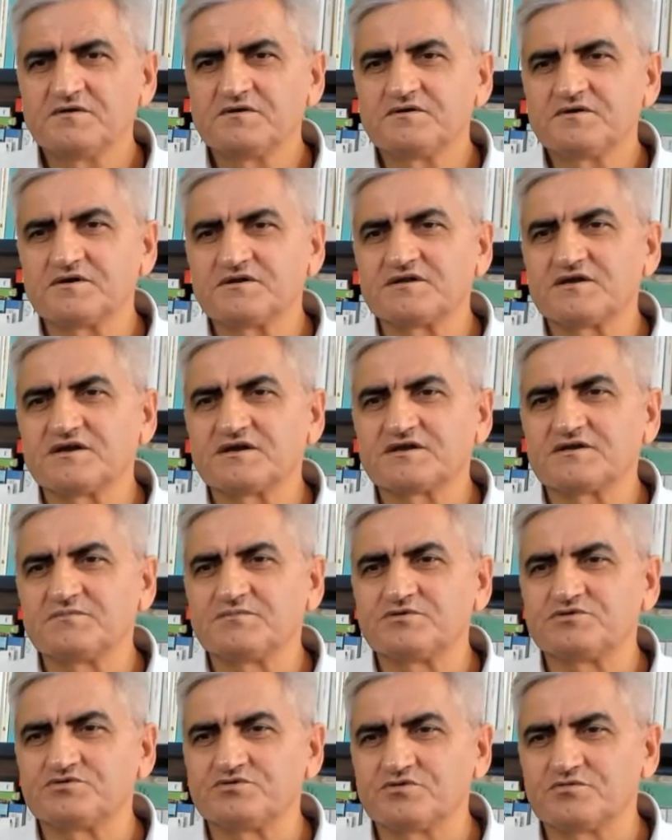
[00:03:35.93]
Yeter ki
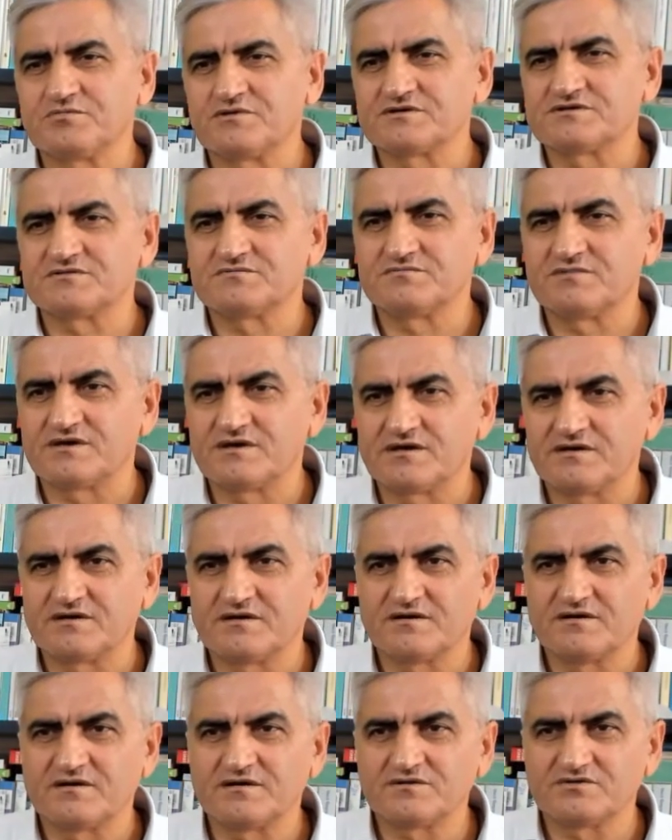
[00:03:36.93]
bir şey olmasın bana
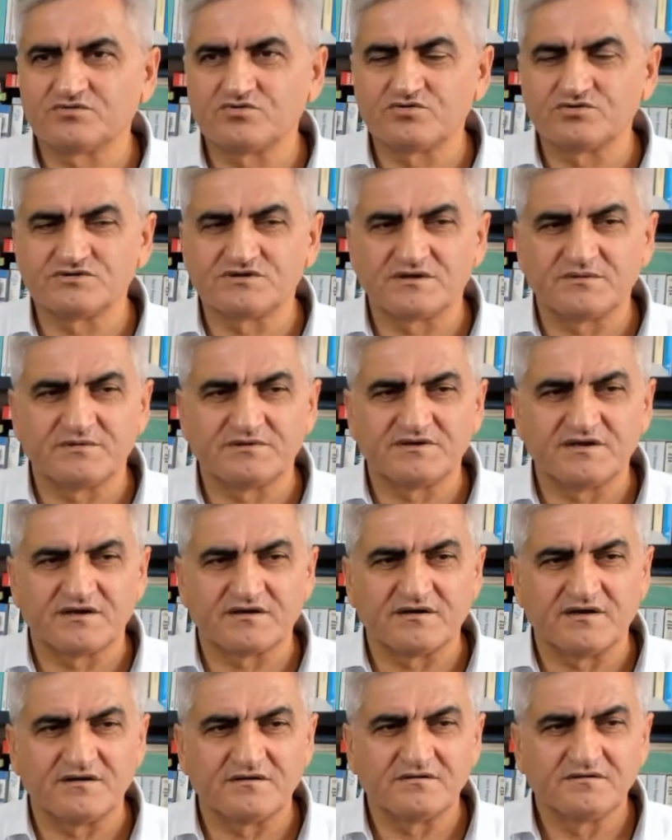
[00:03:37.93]
da gözlerime
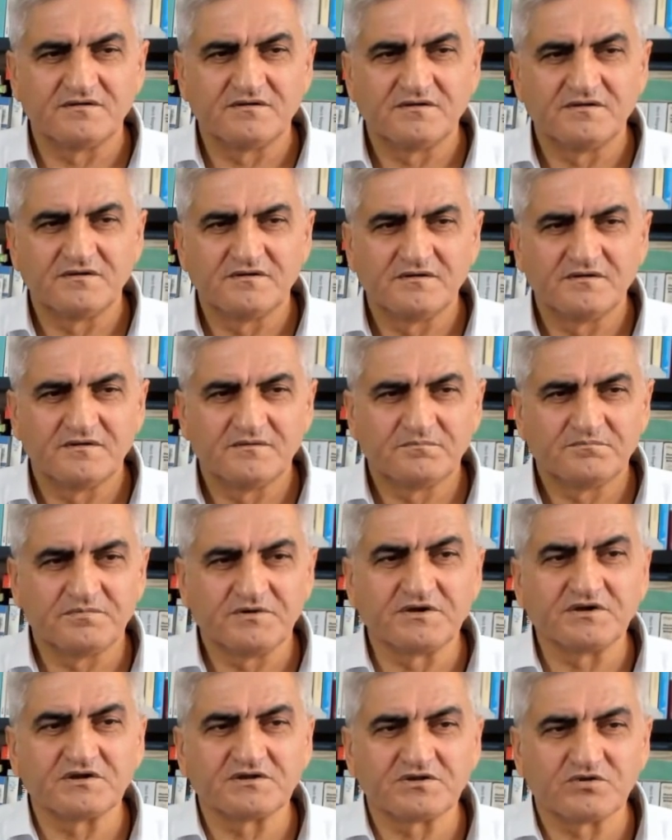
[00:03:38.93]
tekrar
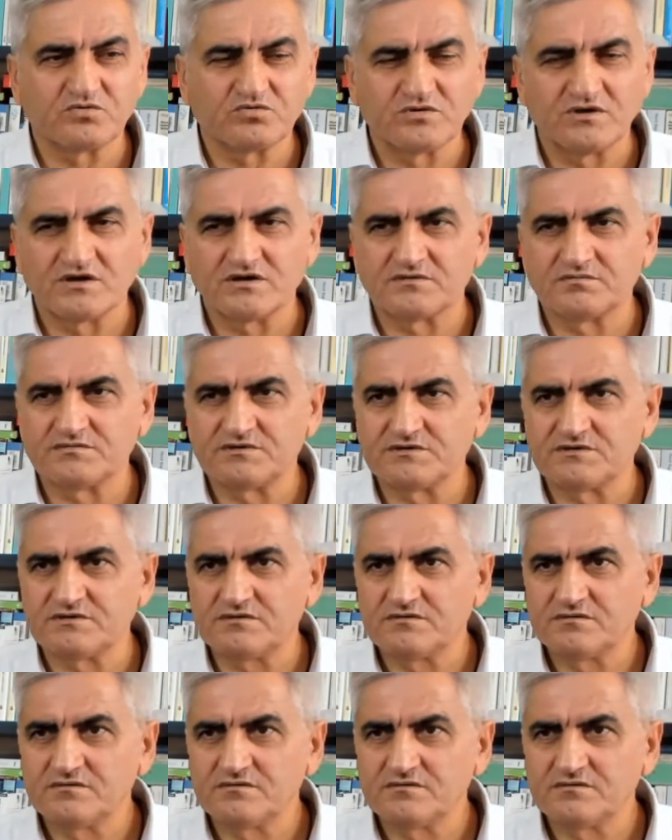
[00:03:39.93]
bir yılda kullanırım dedi.